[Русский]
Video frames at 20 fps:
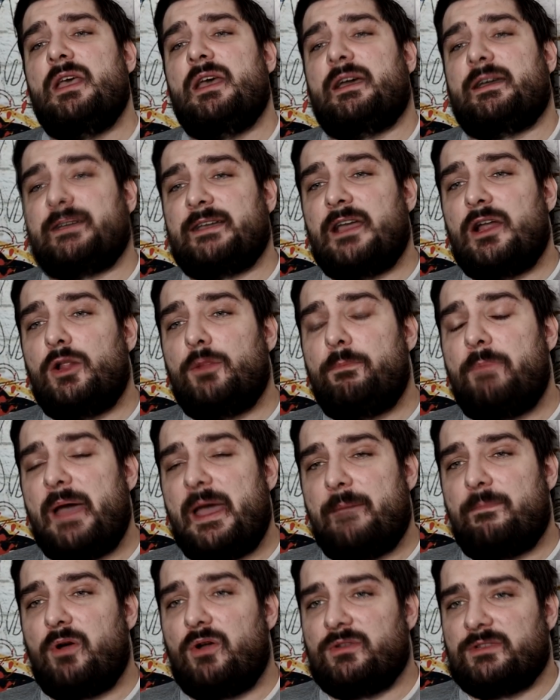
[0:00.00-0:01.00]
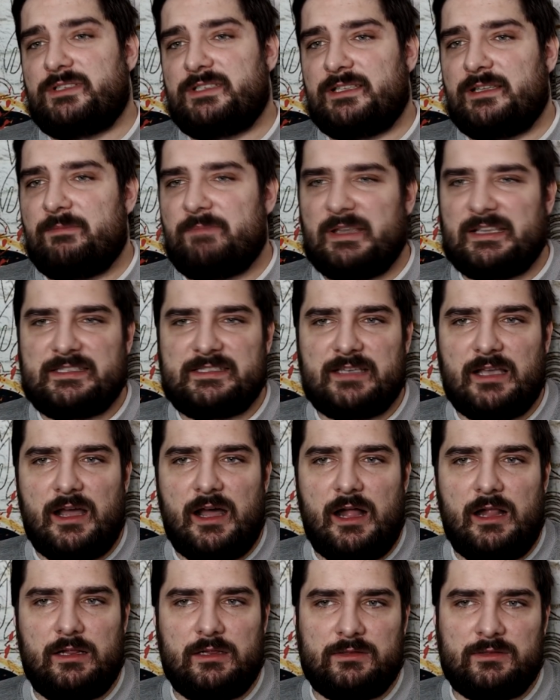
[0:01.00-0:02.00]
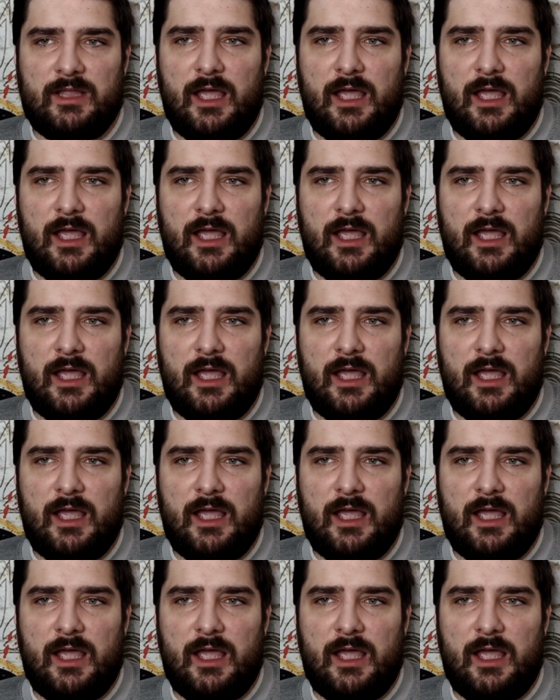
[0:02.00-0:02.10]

Рэл Пеппонс написал,